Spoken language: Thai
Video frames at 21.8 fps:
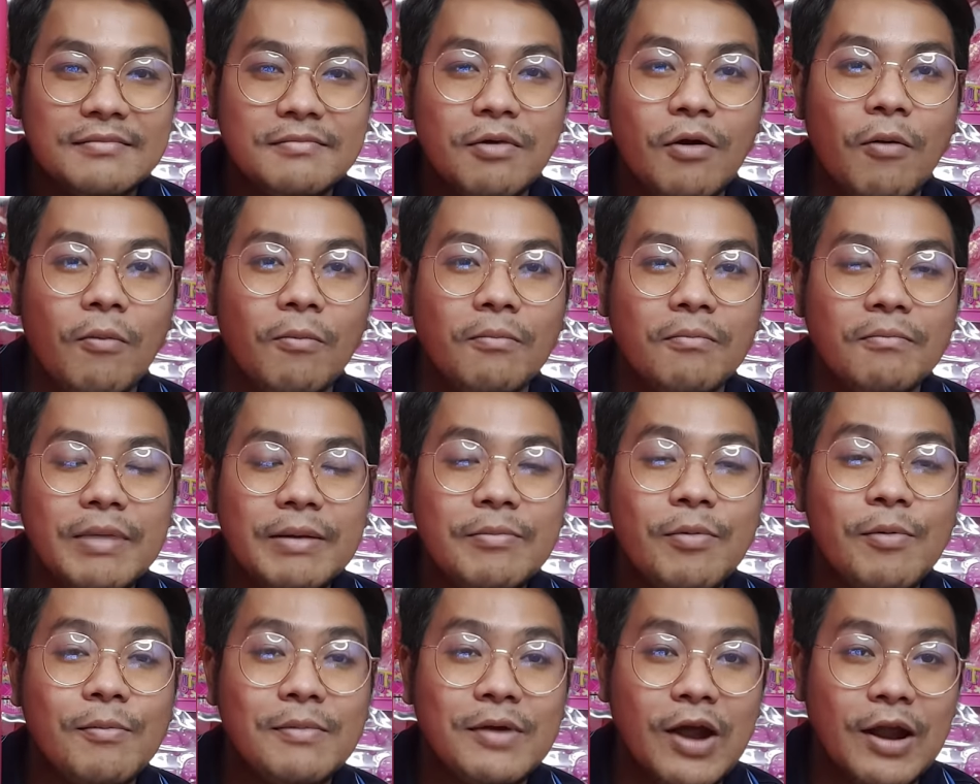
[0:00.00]
ผมเป็น
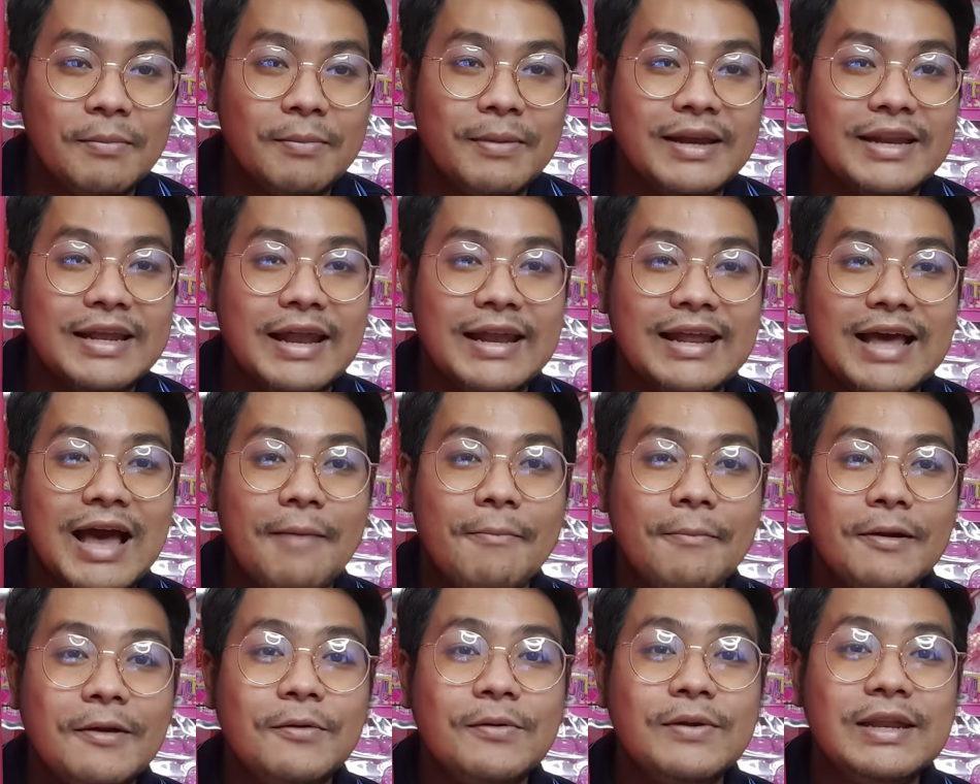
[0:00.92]
ผมรอนเหมือนกันครับ
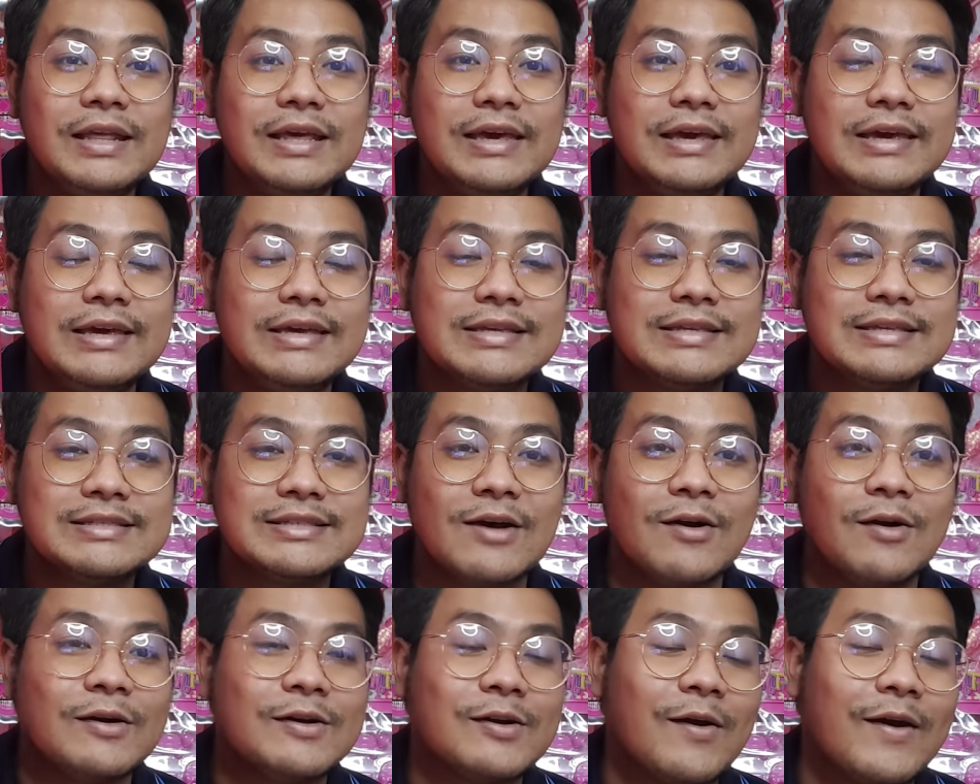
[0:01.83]
รุ่นนี้
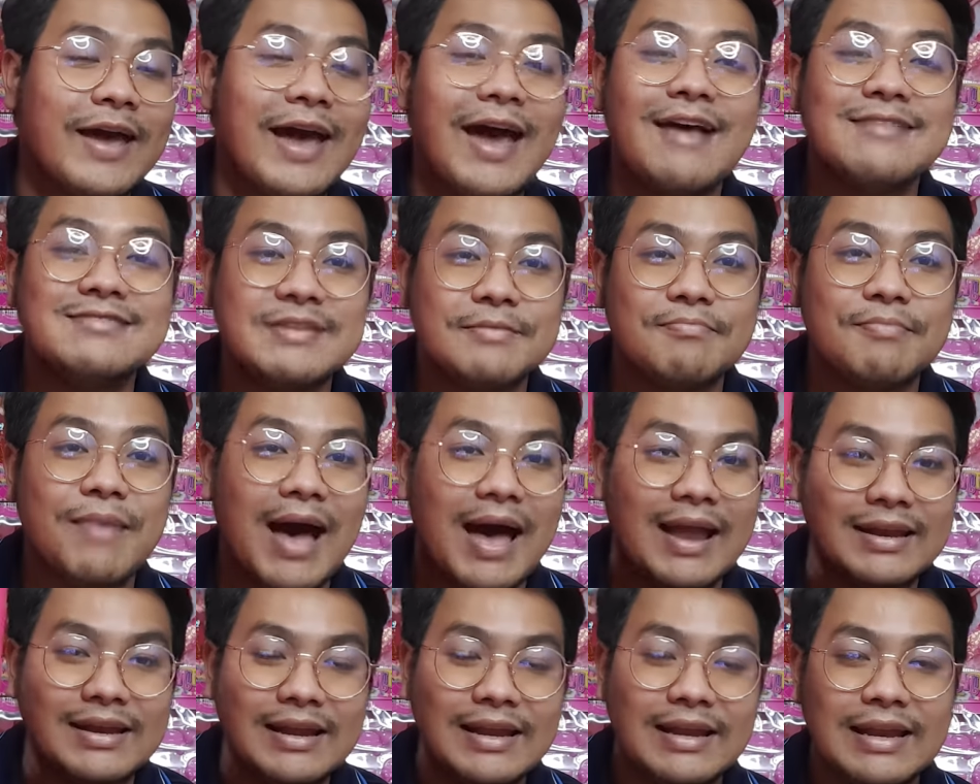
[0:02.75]
250 บาท
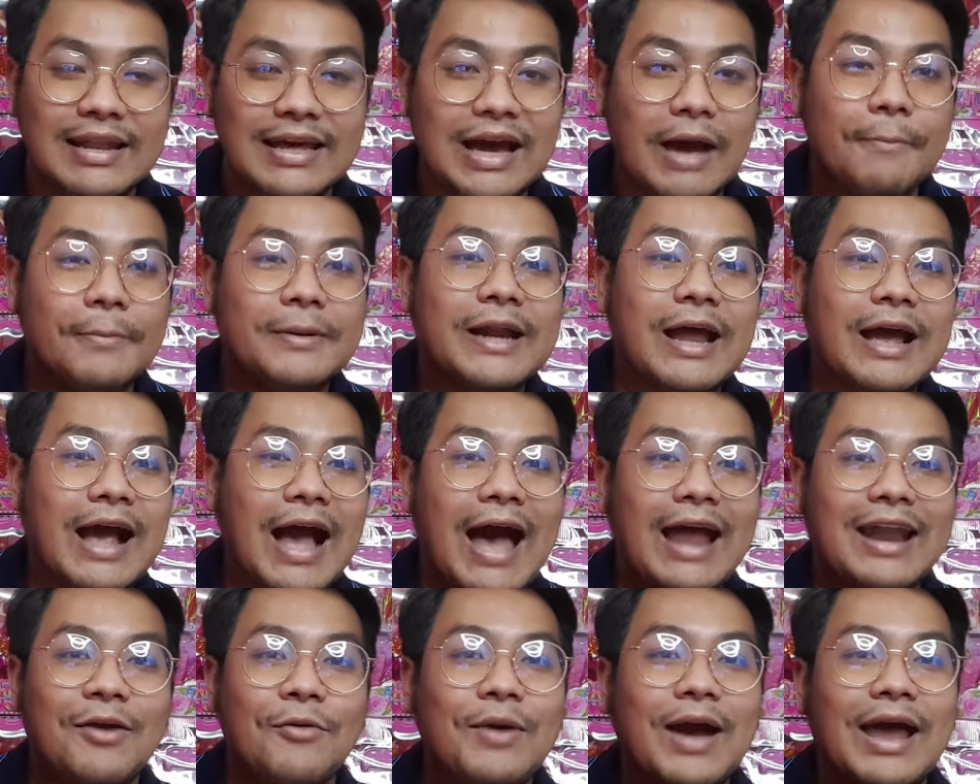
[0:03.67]
นะครับ ราคา
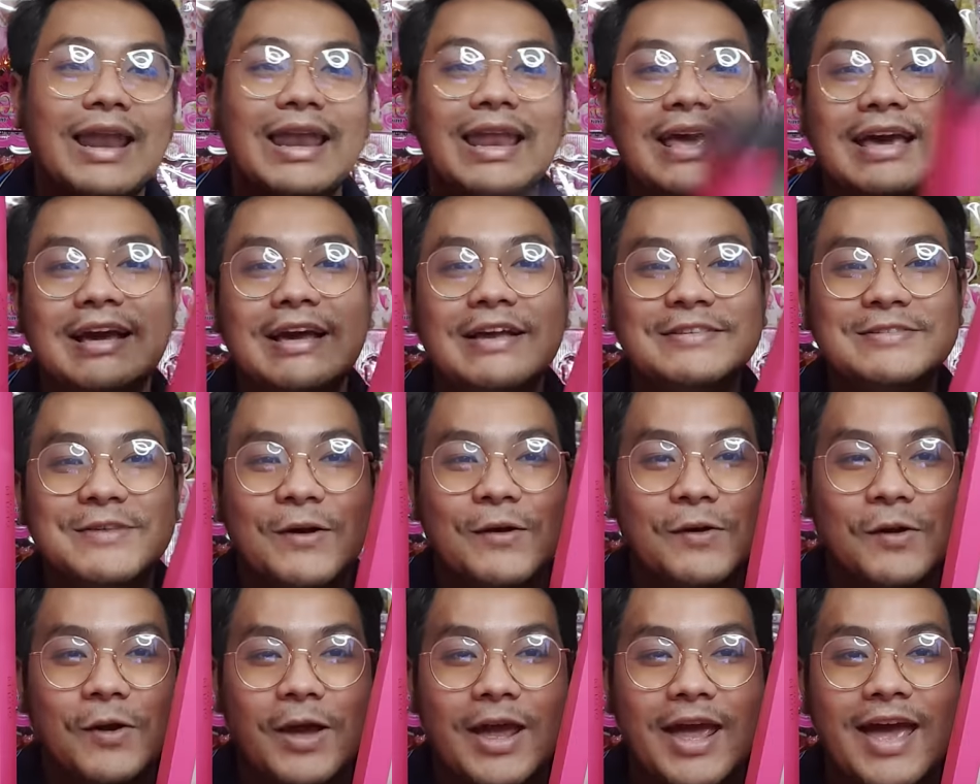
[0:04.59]
เท่ากันเลยคือ
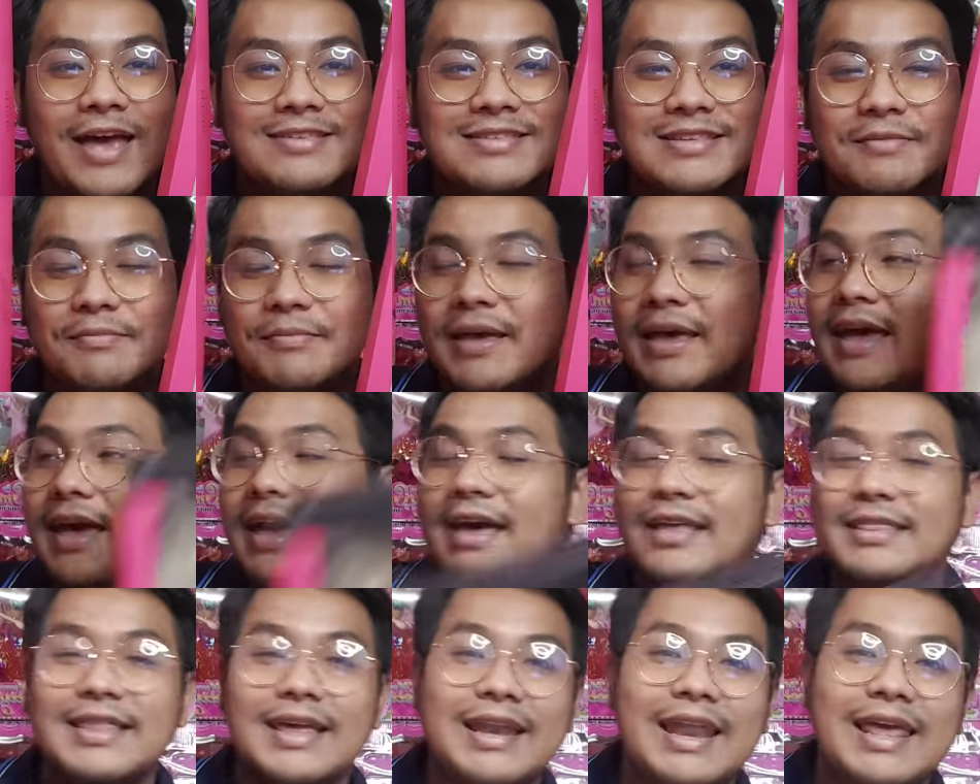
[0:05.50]

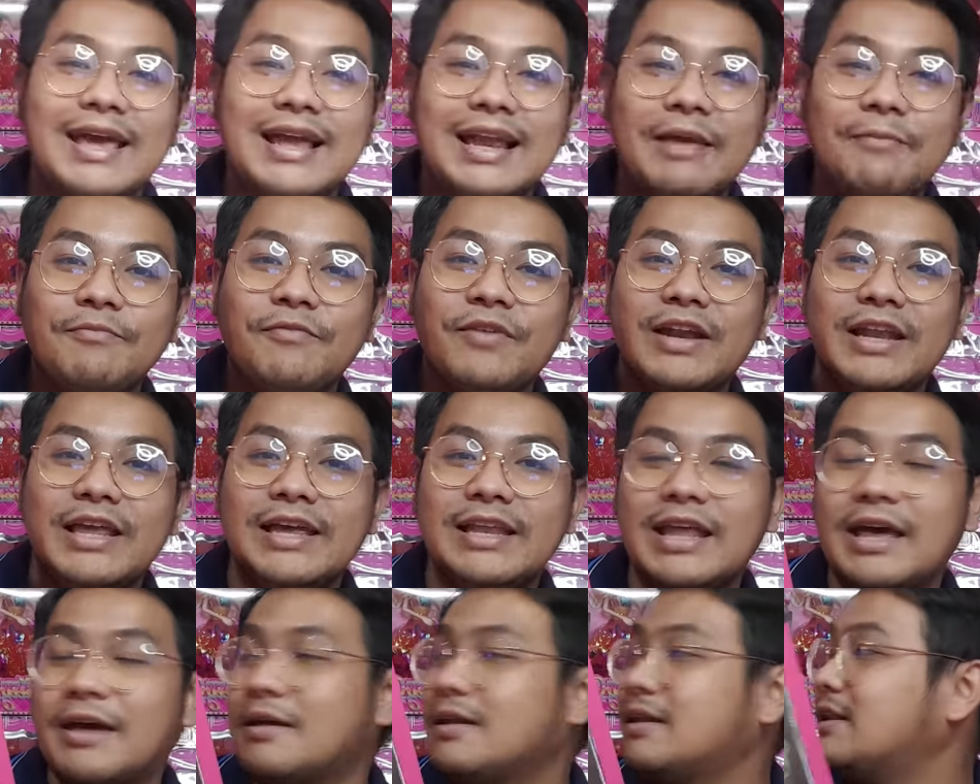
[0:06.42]
250 แต่ในคลิปวันนี้
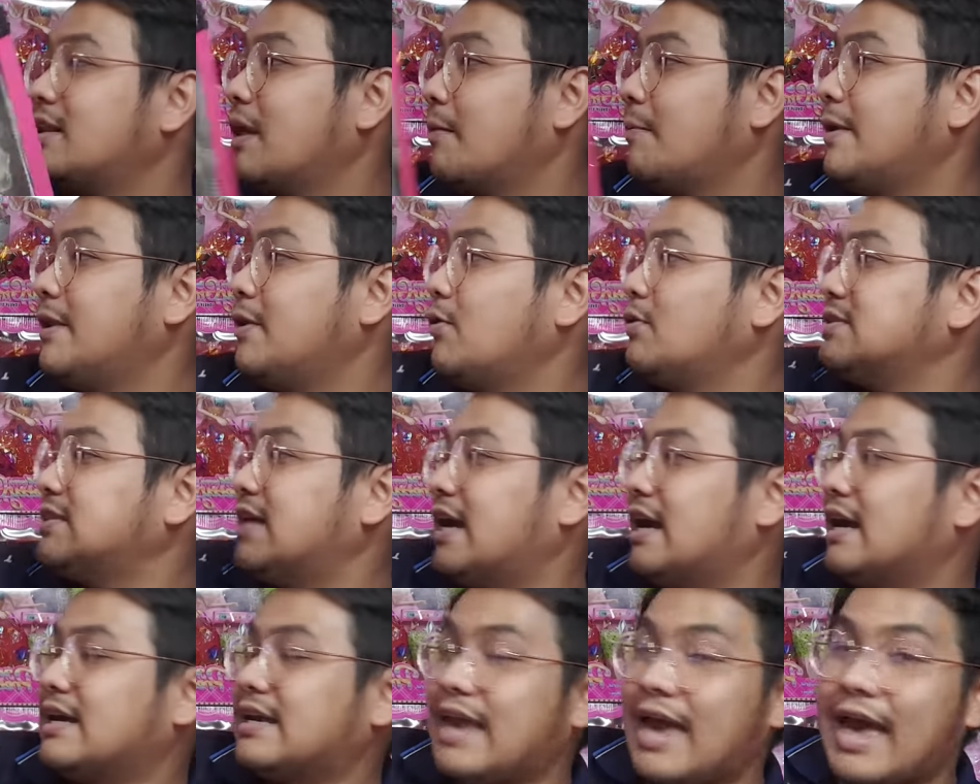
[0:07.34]
เนี่ย เดี๋ยวพี่ดุกจะ
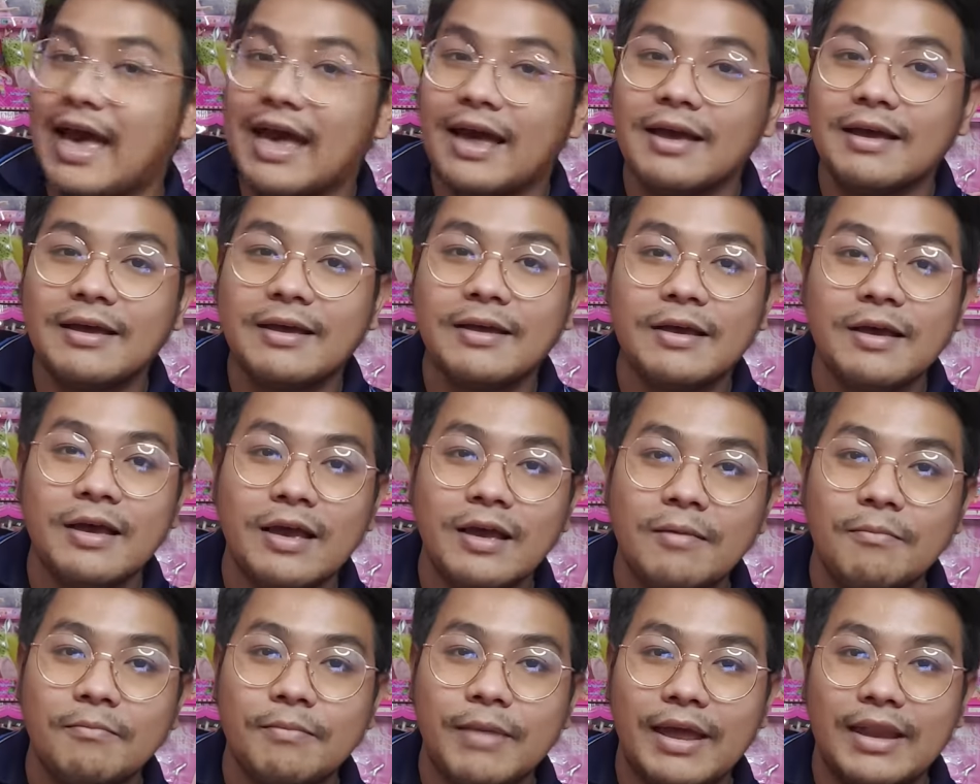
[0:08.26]
แกะ
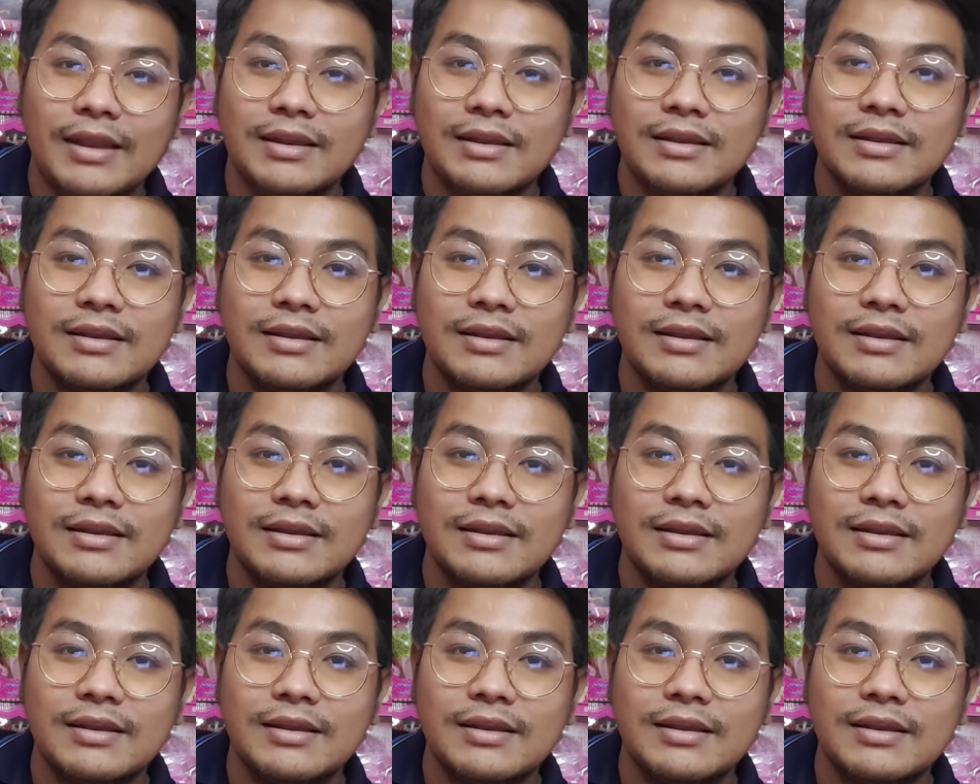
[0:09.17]
เป็น